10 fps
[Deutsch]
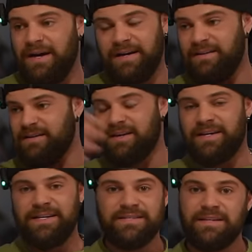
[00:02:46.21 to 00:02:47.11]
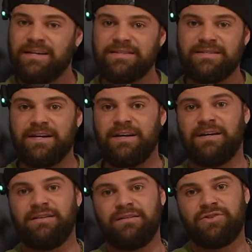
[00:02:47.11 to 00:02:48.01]
eine Anzahl
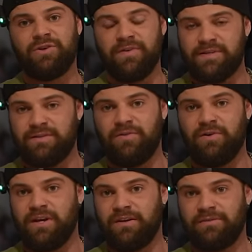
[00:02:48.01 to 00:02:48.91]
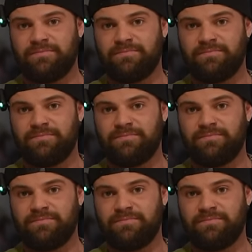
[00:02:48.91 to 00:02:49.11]
an Stoffwechselvorgängen.